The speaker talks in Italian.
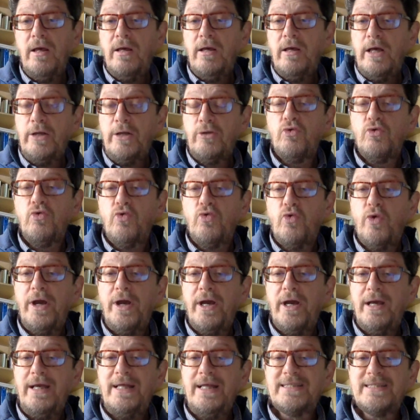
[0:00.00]
E dunque
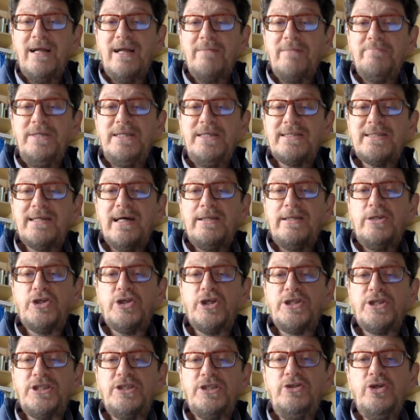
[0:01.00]
il salmista
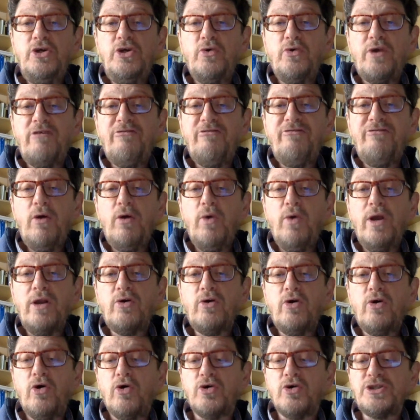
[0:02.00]
dice, Signore, fa
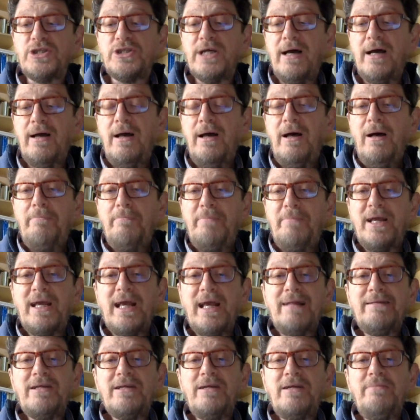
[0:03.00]
qualcosa, perché
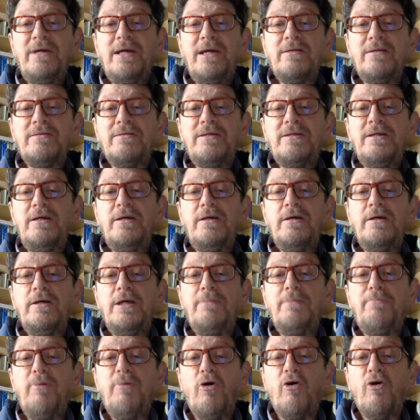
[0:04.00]
altrimenti
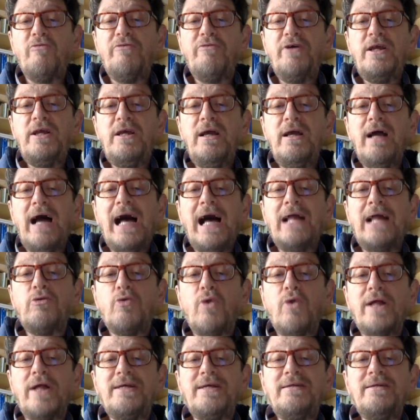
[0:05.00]
i poveri hanno
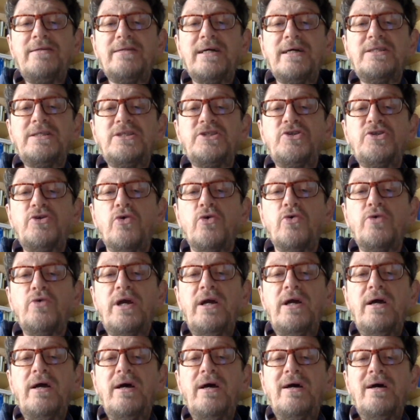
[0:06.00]
la
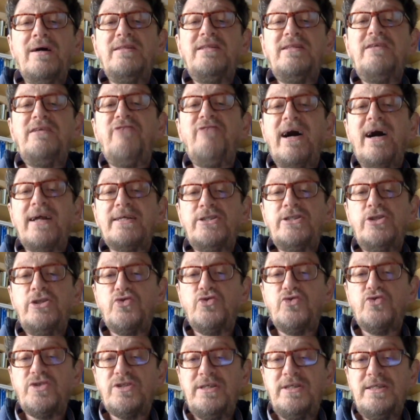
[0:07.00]
tentazione di farsi
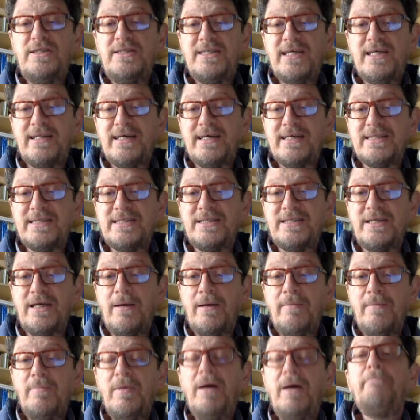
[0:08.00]
giustizia da sé,
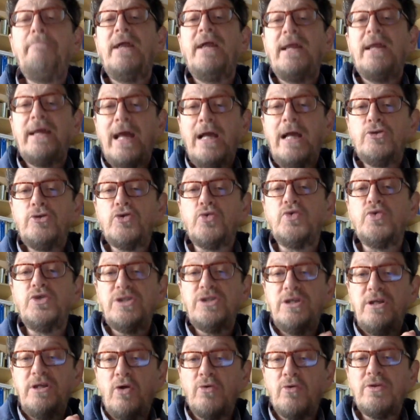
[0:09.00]
perché i
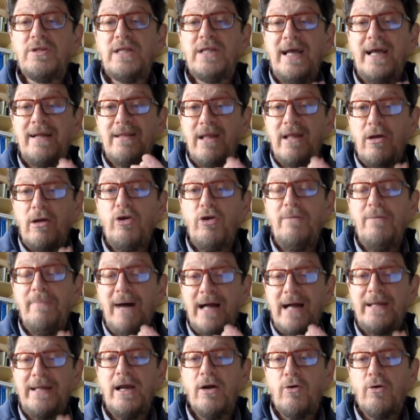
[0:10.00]
giusti non tendano le
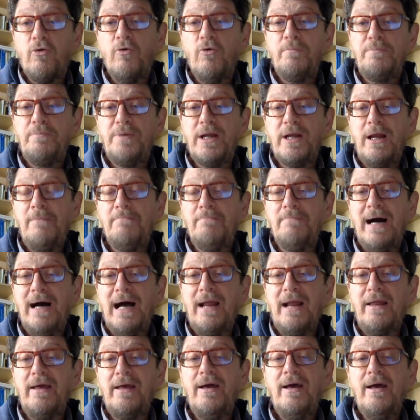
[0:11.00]
mani a compiere il
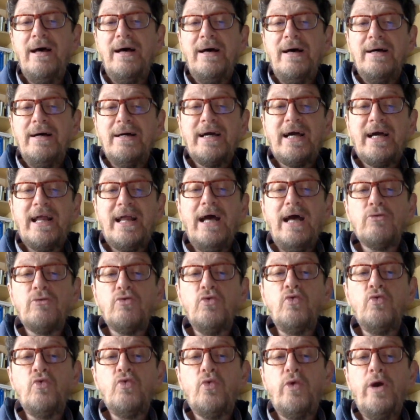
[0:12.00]
male. Crea
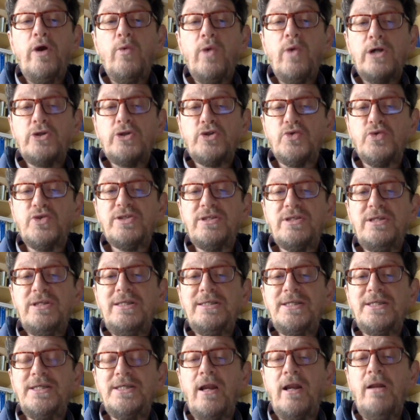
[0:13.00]
dunque una
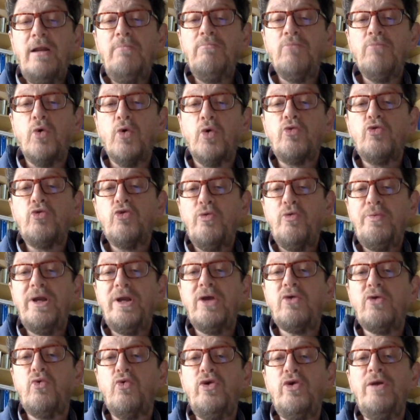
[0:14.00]
giustizia nel mondo
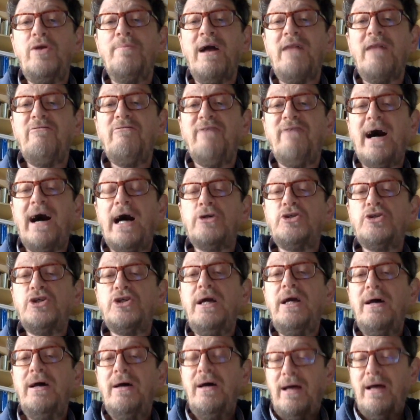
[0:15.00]
per cui i
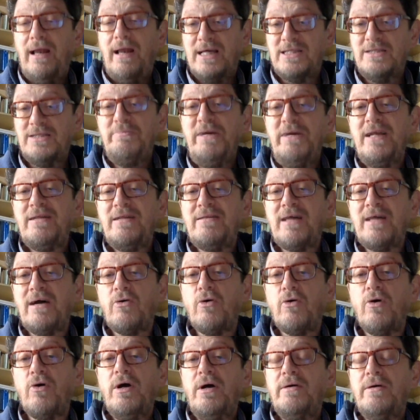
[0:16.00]
malvagi la
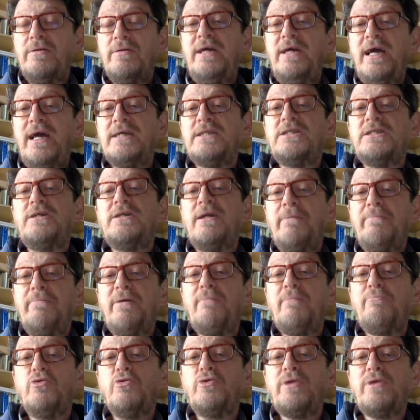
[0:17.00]
smettano di essere
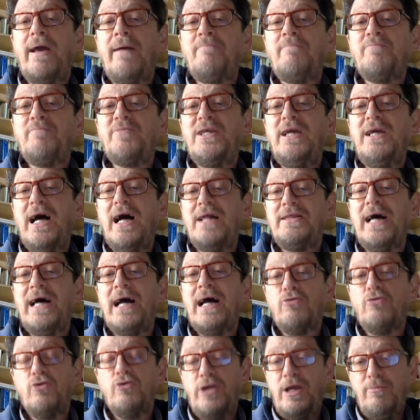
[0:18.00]
prepotenti a
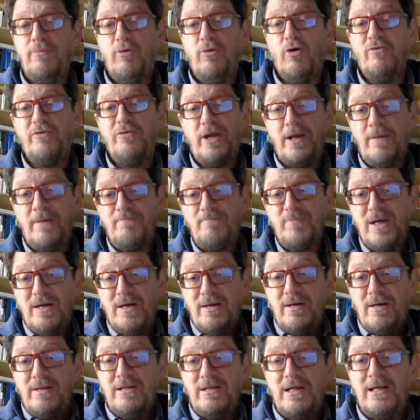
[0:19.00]
danno dei poveri.
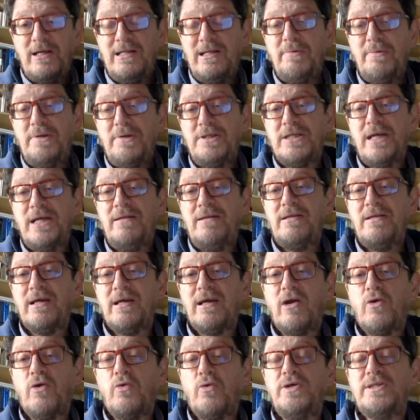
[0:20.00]
Tenete presente
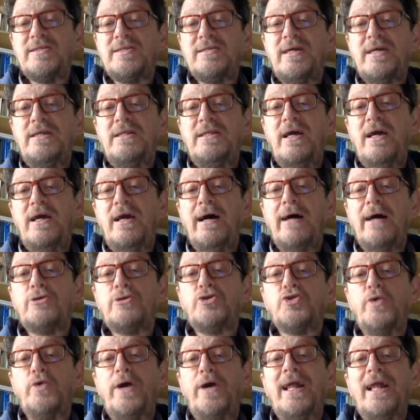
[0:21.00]
che questa idea,
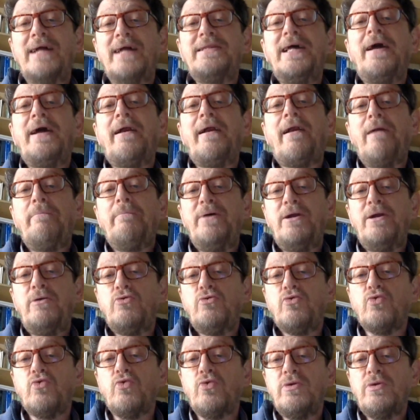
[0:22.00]
cioè la terra per
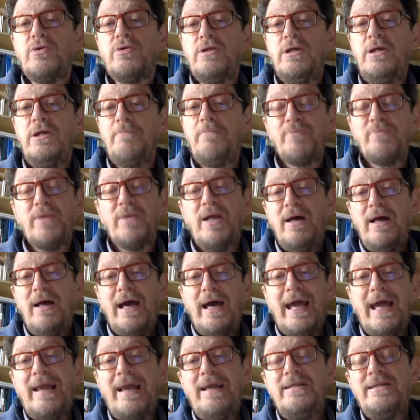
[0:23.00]
tutti,
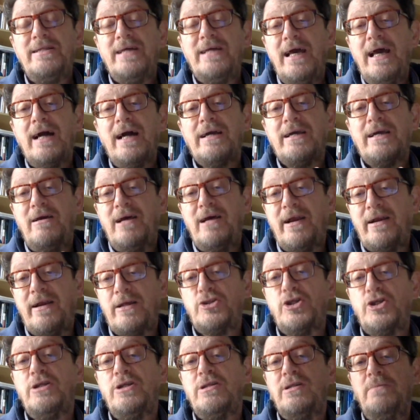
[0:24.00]
è l'idea che
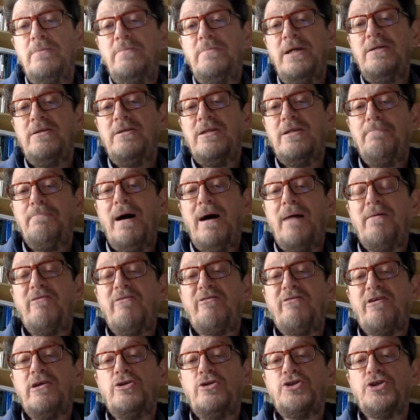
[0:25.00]
recentemente Papa
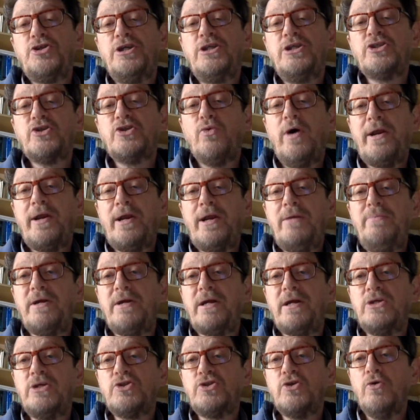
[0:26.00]
Francesco ha
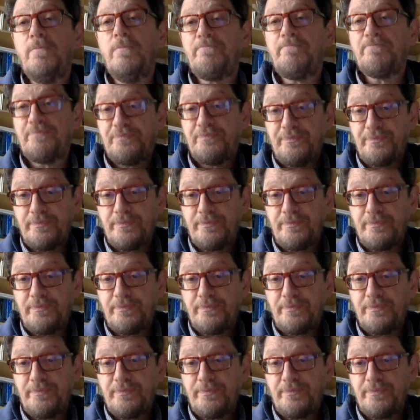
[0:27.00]
ripreso